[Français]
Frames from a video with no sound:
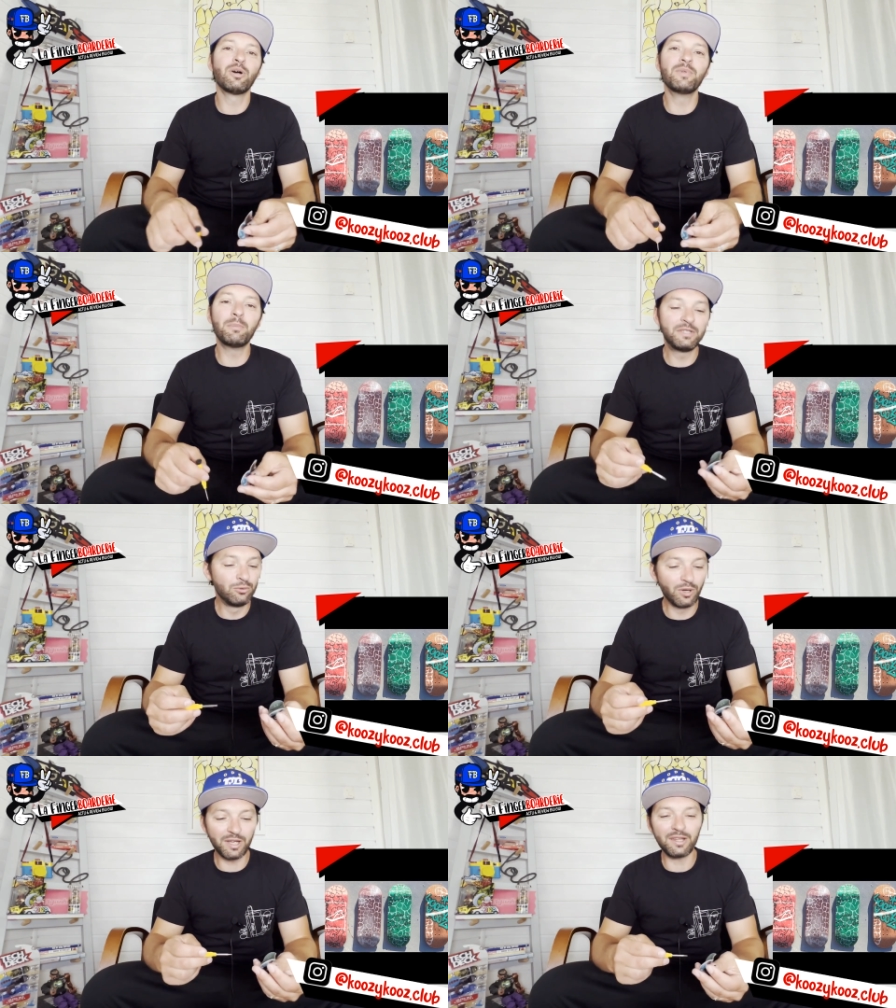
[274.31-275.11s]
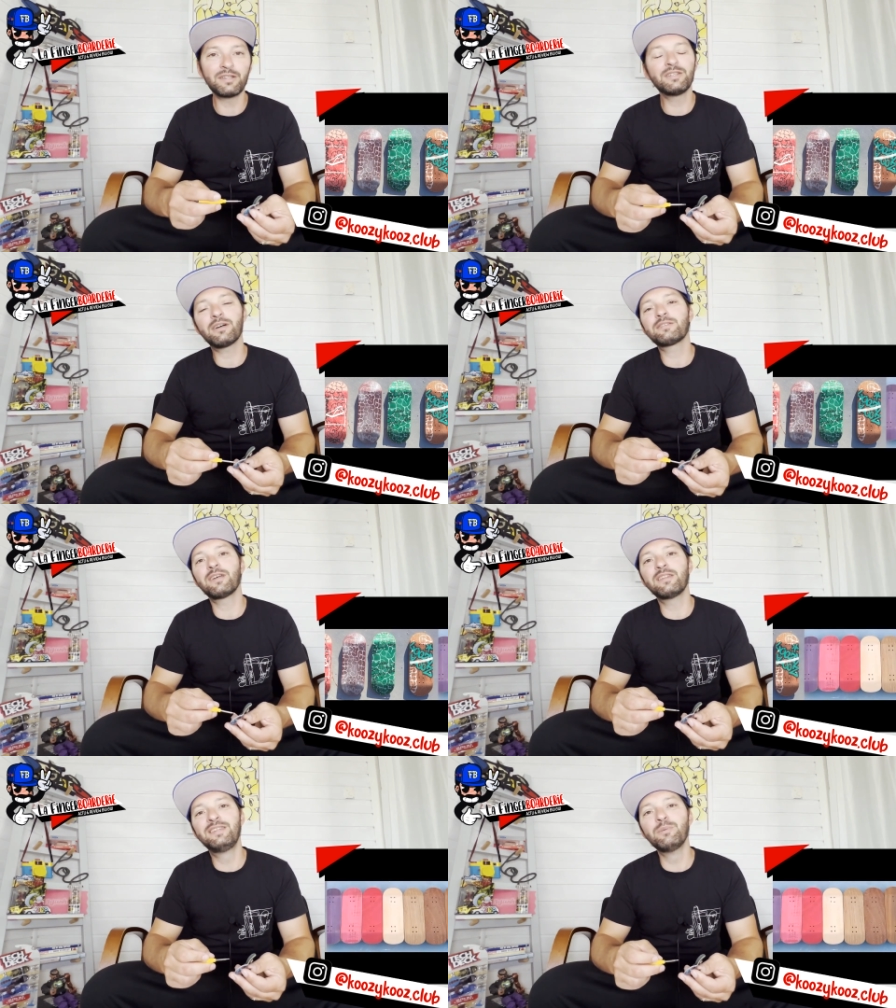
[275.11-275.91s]
comme d'habitude, rien à dire,
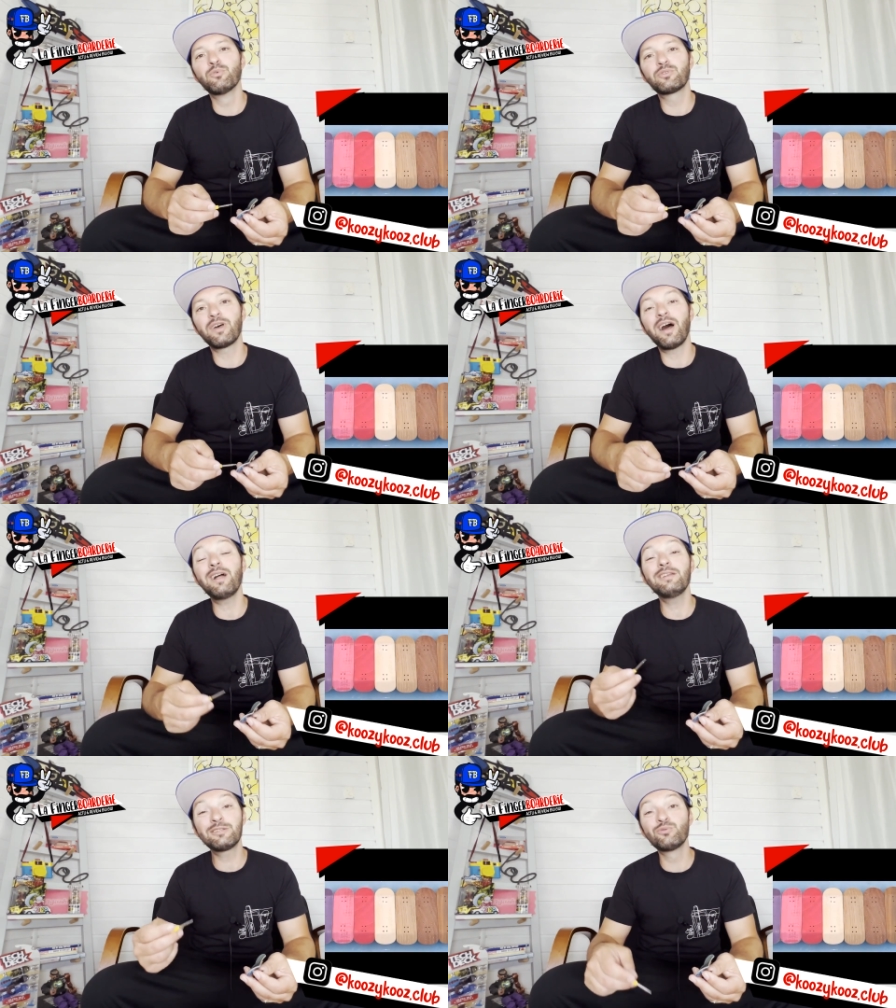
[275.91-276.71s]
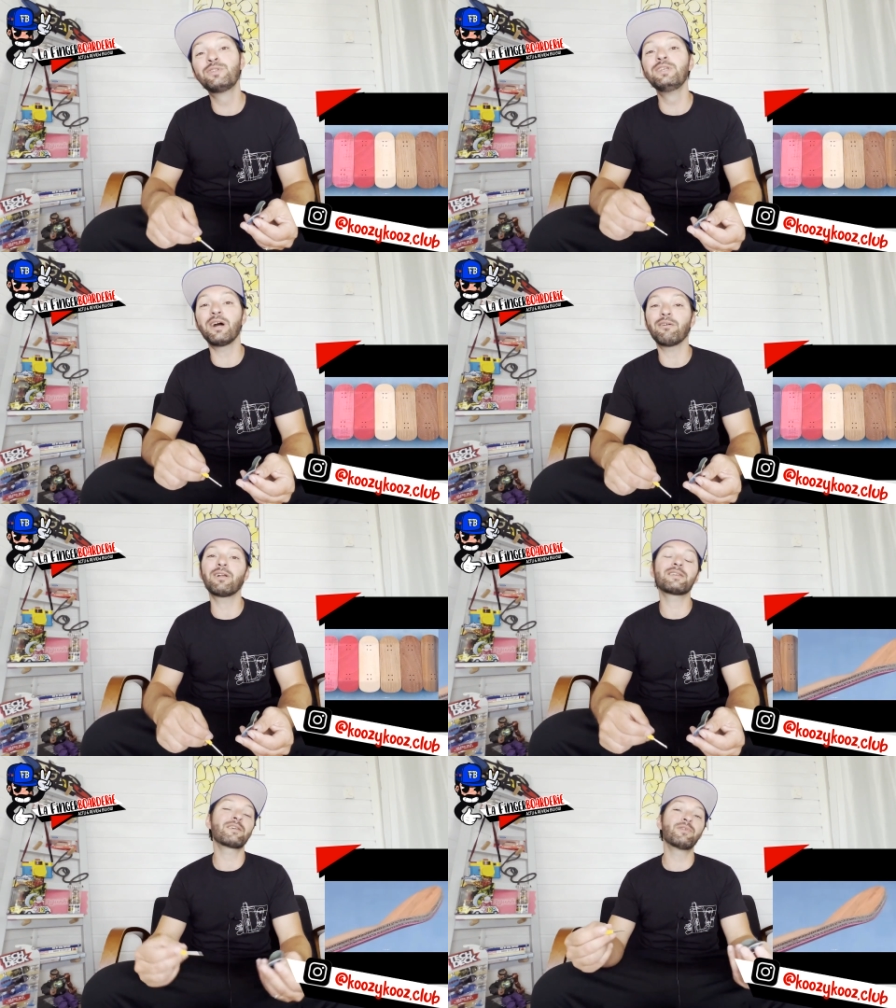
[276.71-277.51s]
ça démonte. Allez soutenir,
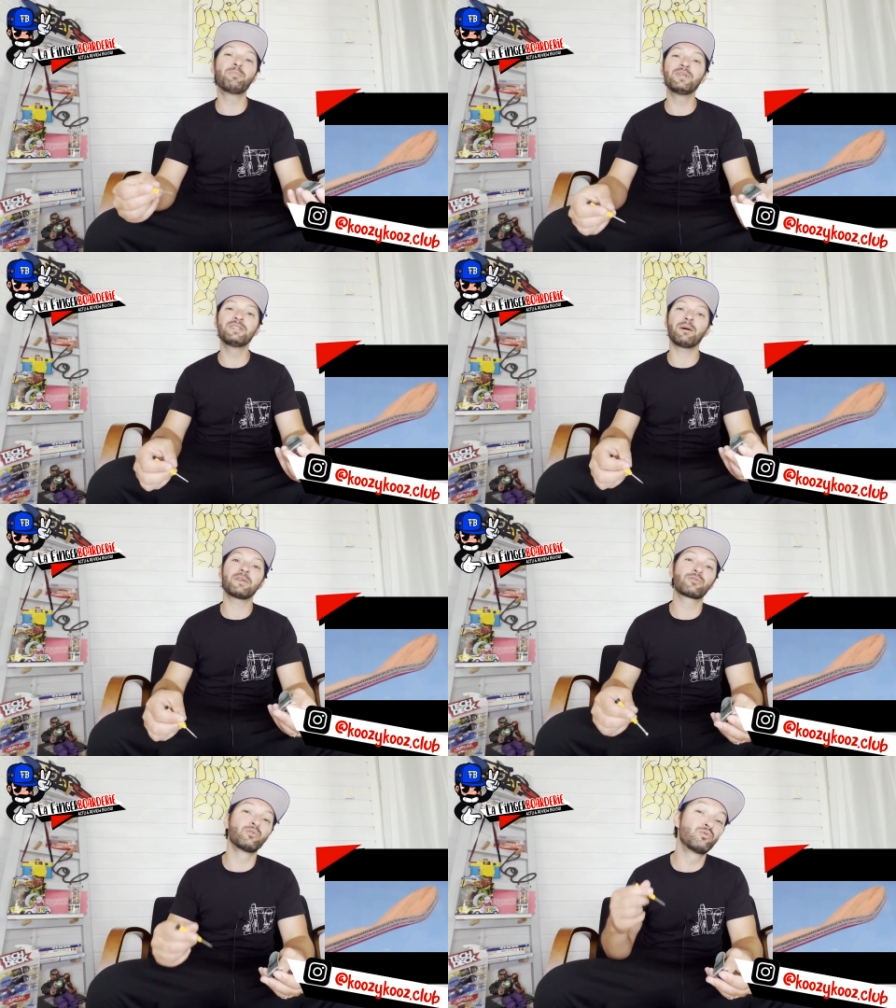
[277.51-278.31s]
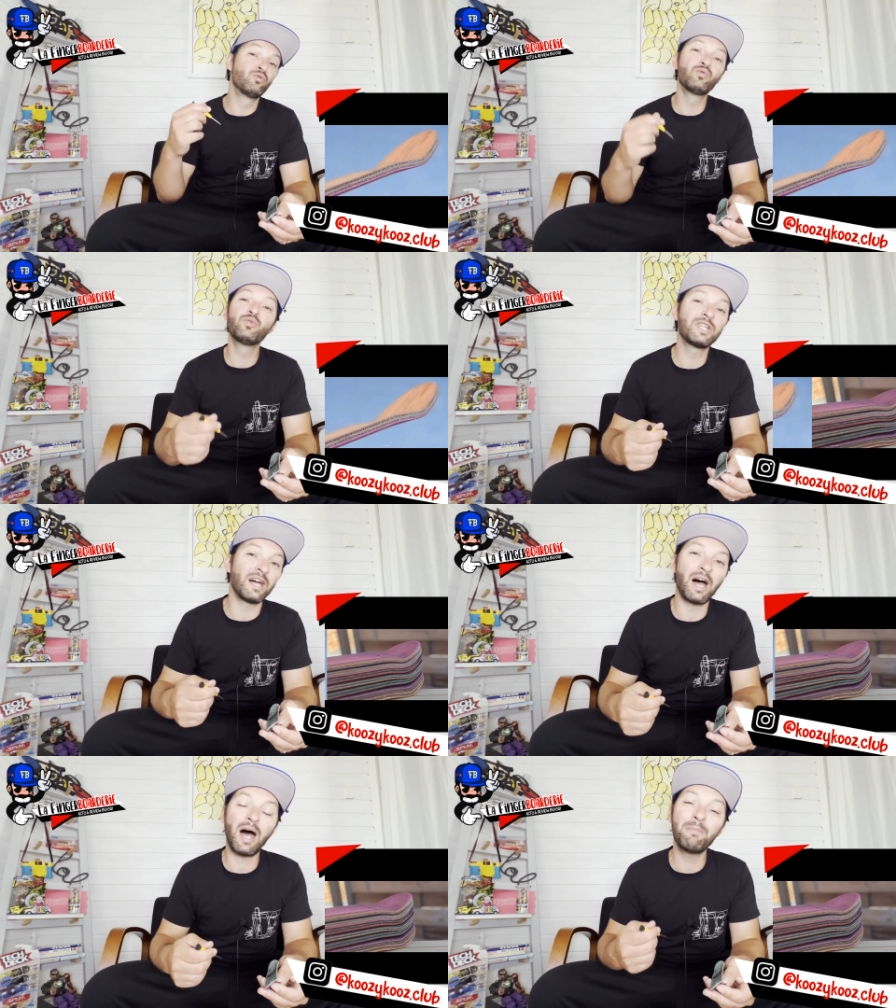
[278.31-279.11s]
voilà, ça fait plaisir parce que tu
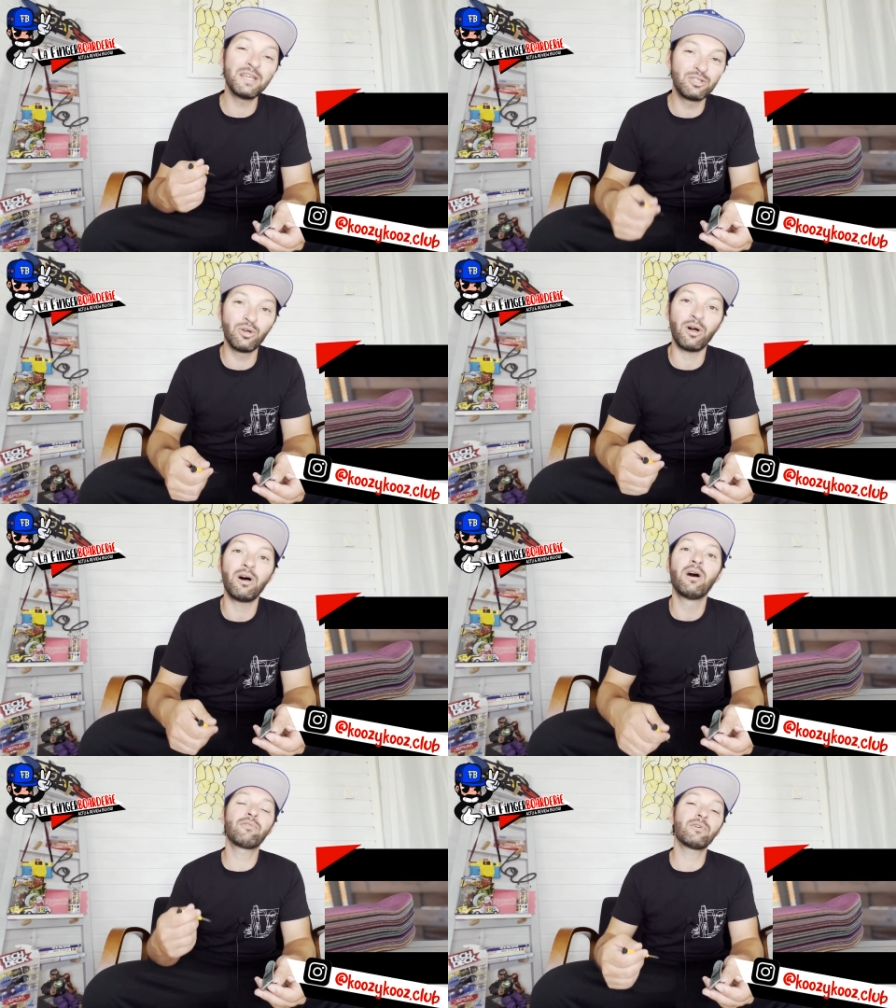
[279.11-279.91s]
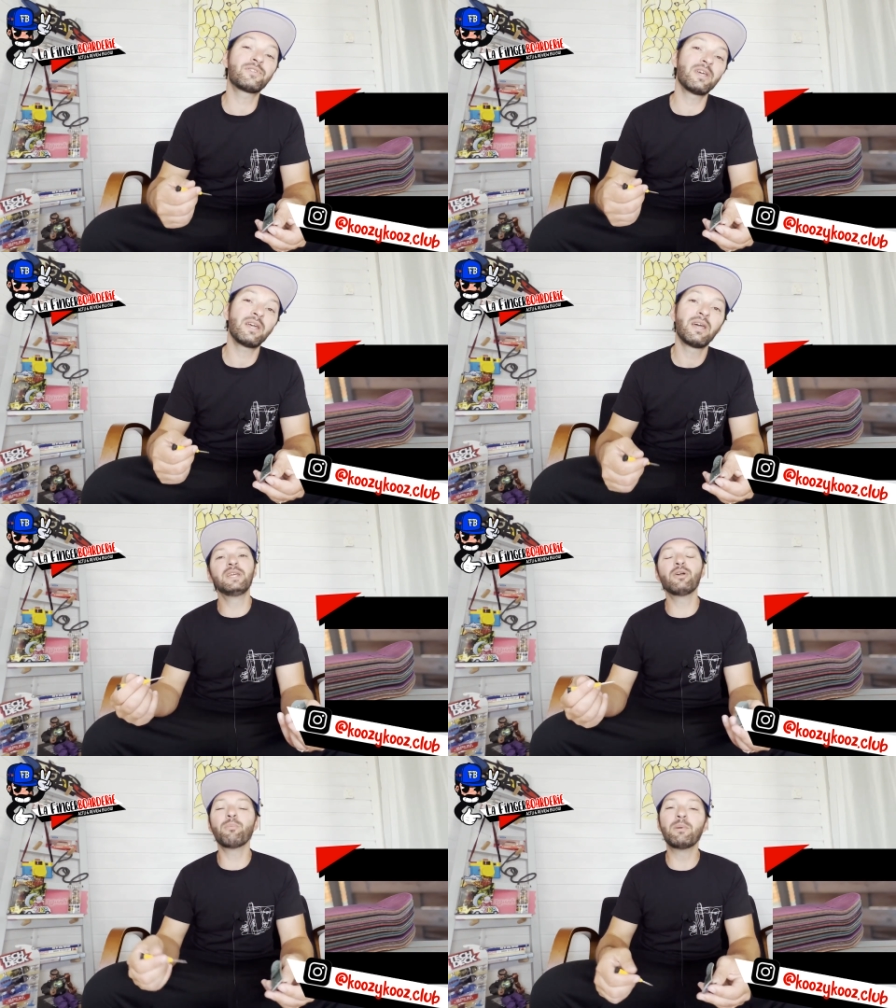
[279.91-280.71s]
soutiens un maker français
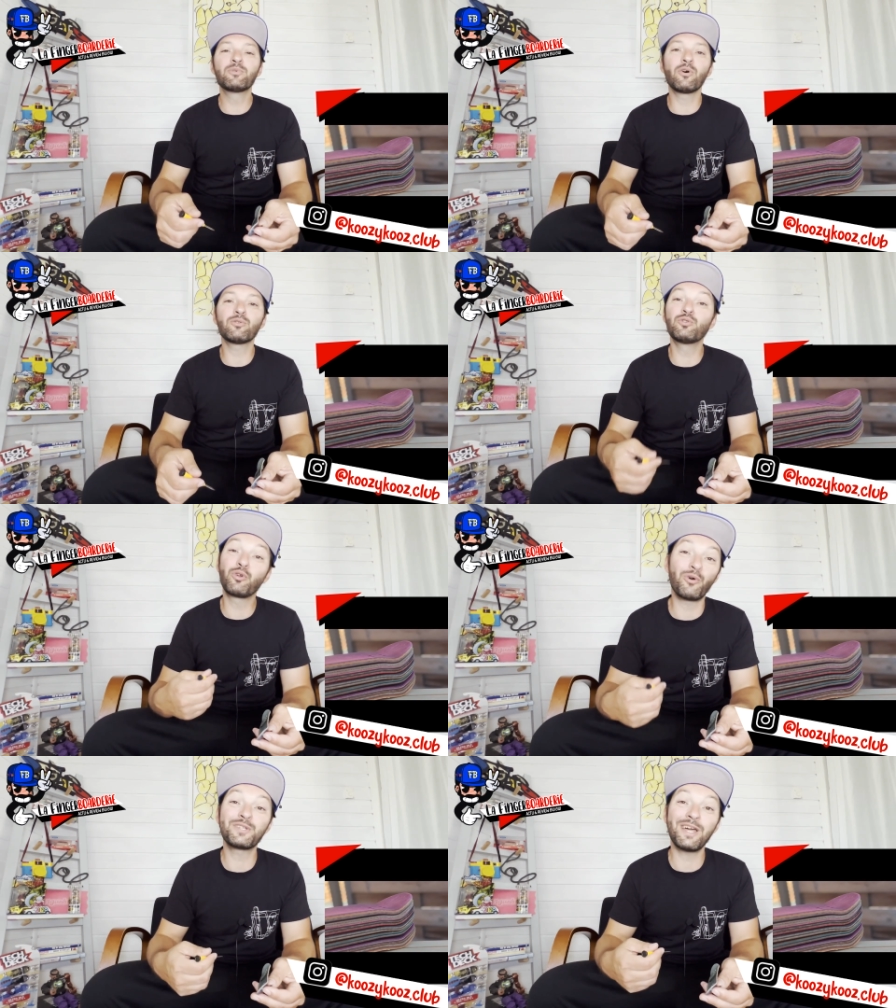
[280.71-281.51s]
et en même temps, tu te rends